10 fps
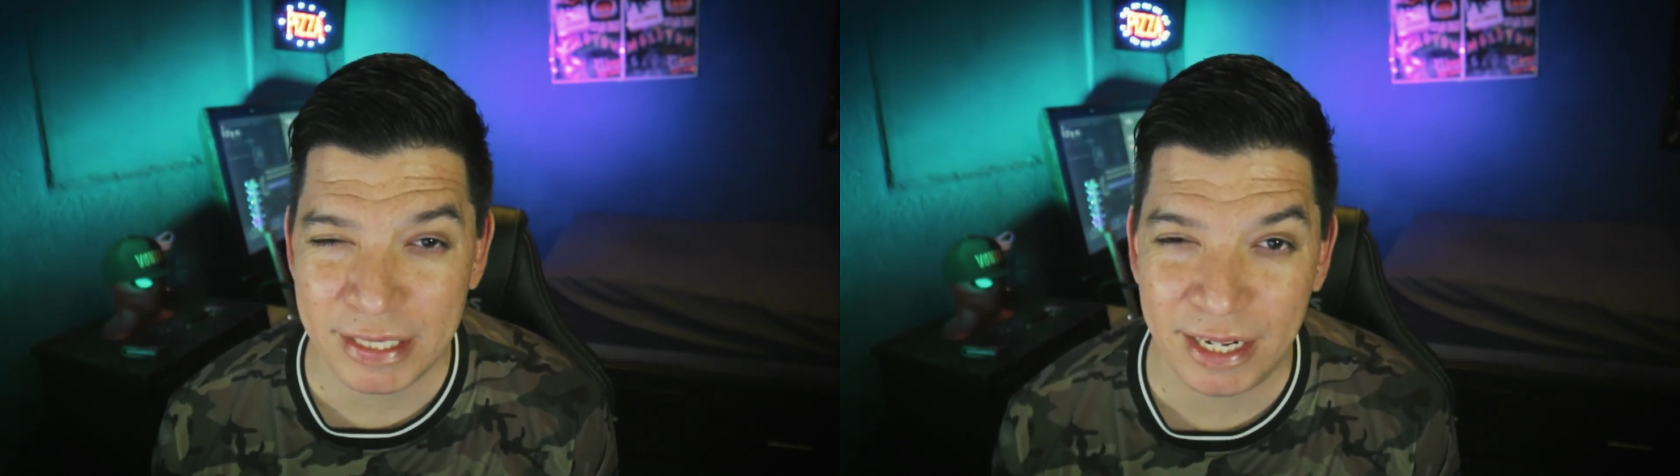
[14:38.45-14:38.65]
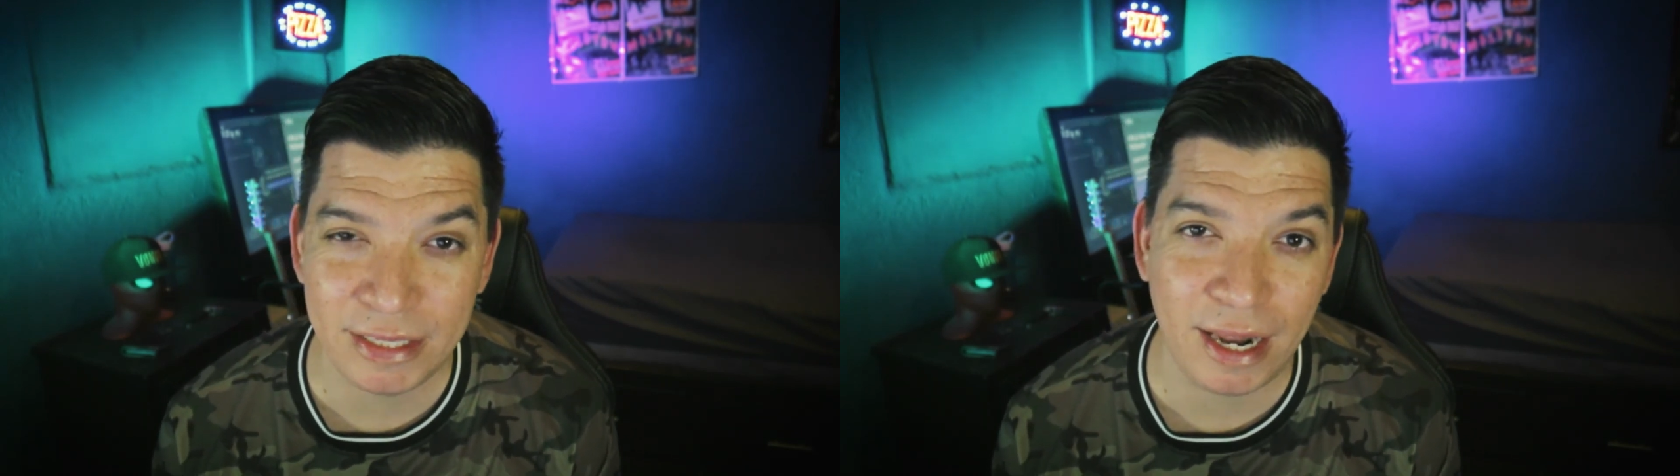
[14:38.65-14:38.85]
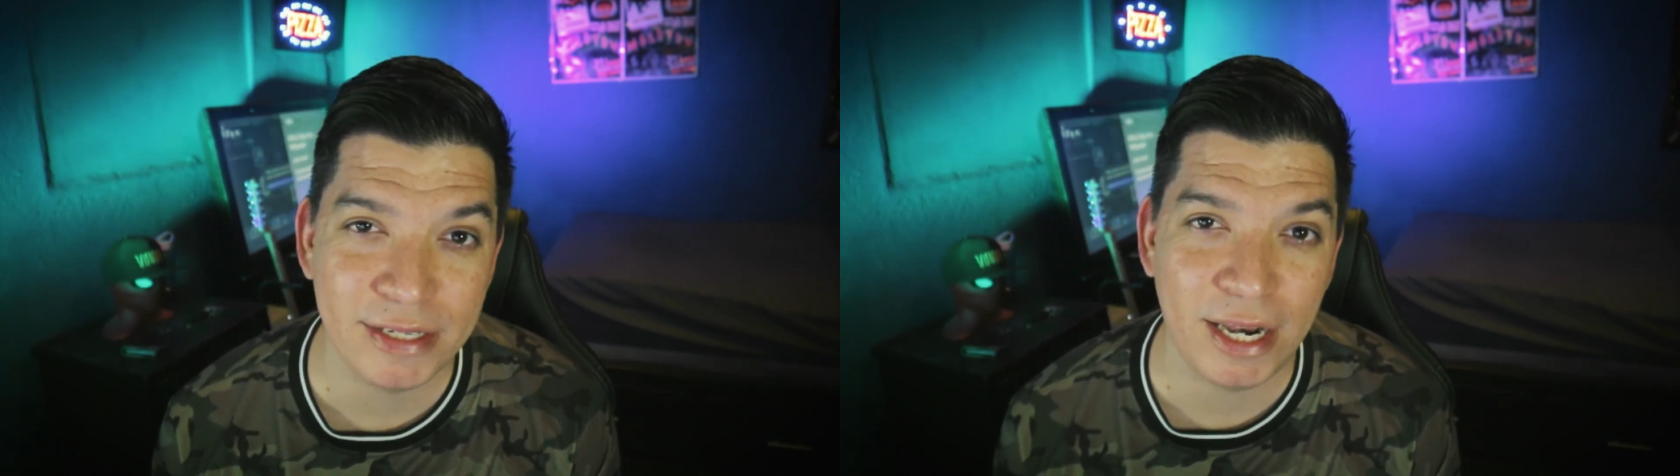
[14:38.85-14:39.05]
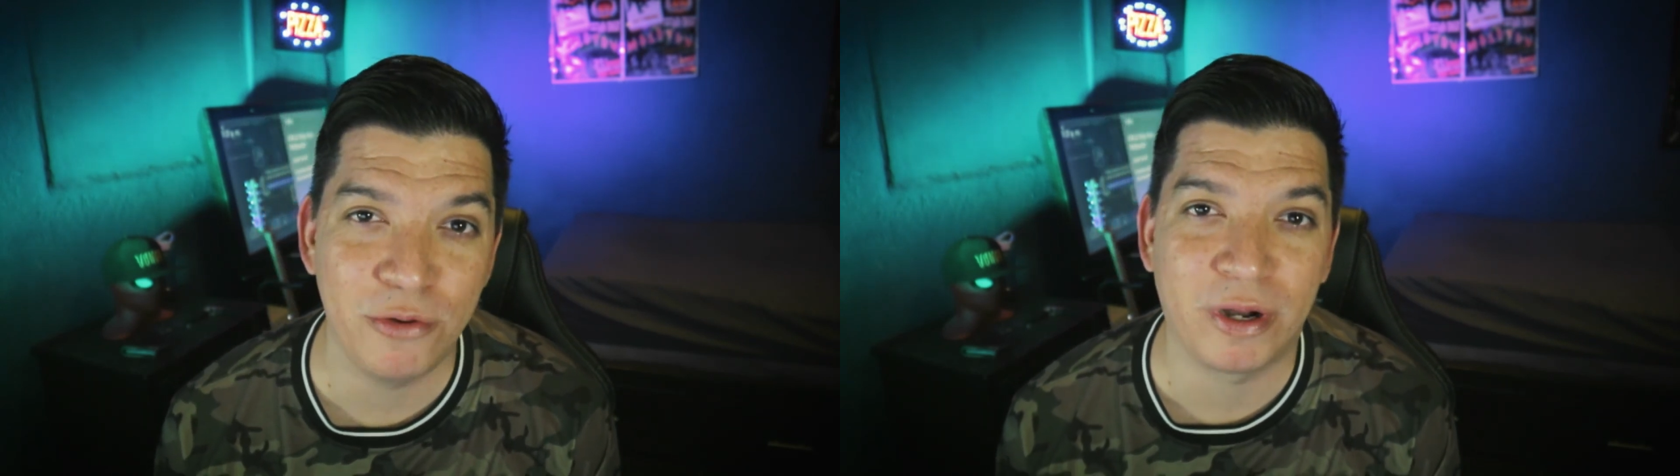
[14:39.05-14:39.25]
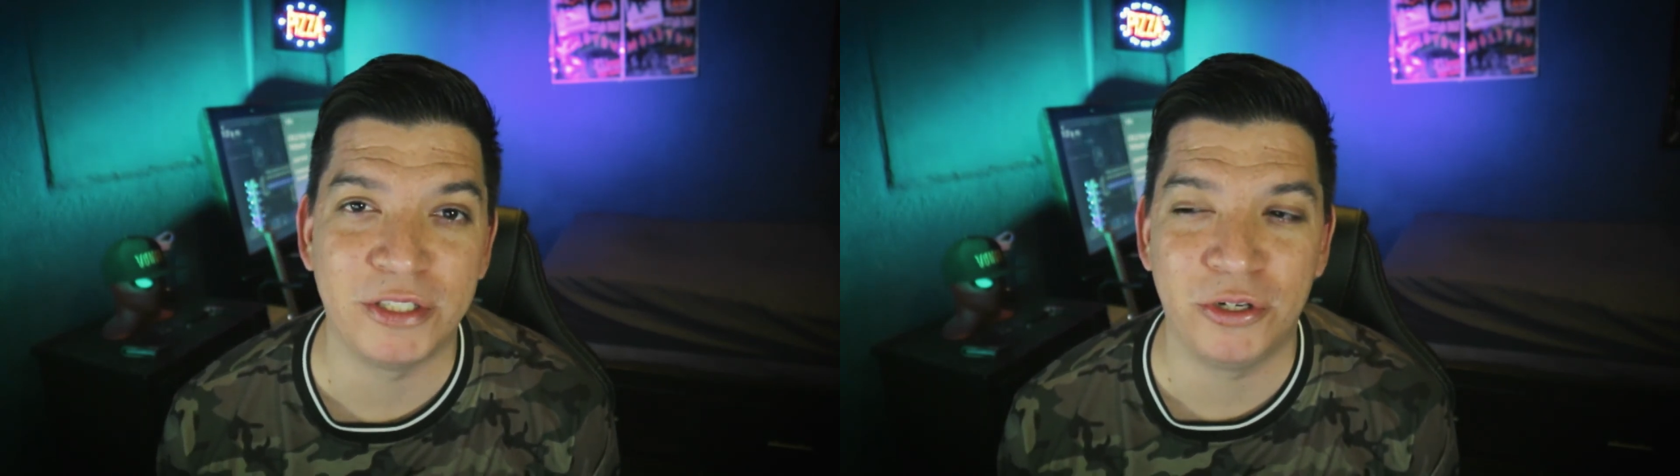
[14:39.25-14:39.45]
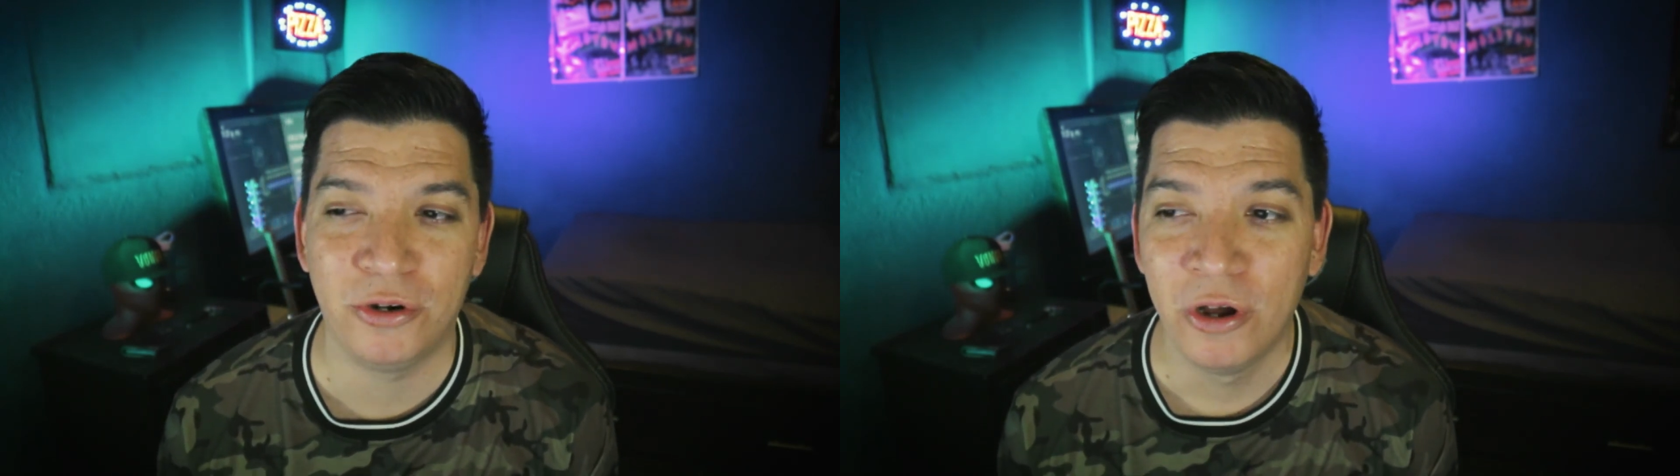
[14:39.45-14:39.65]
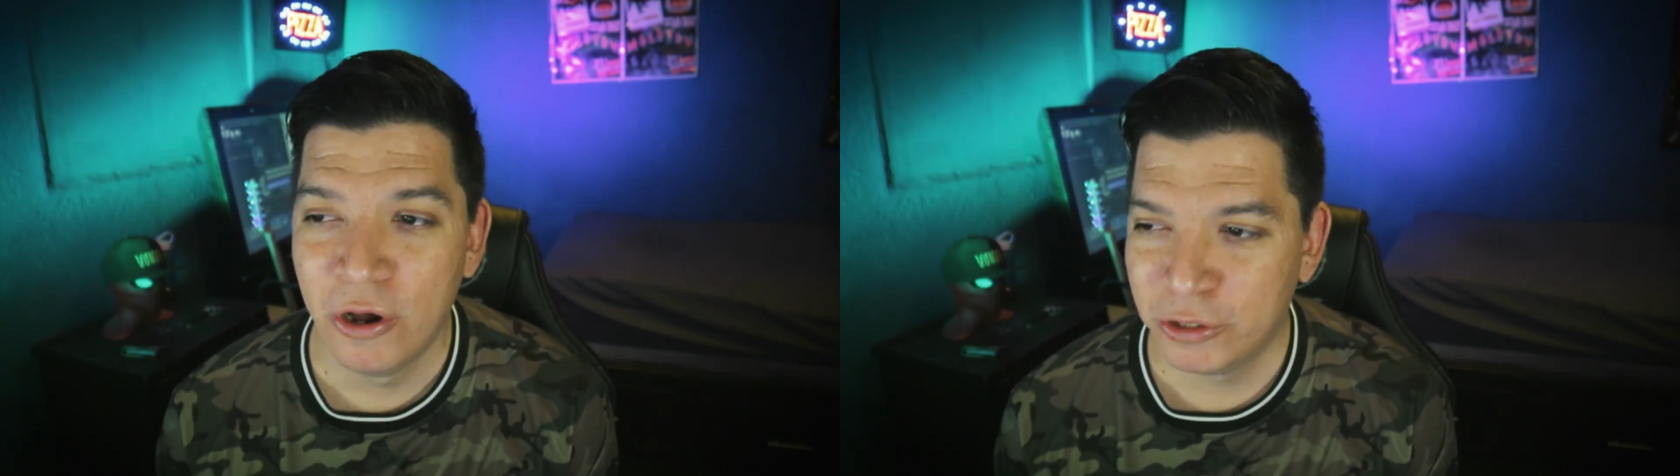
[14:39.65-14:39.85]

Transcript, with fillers: digitales de la educación,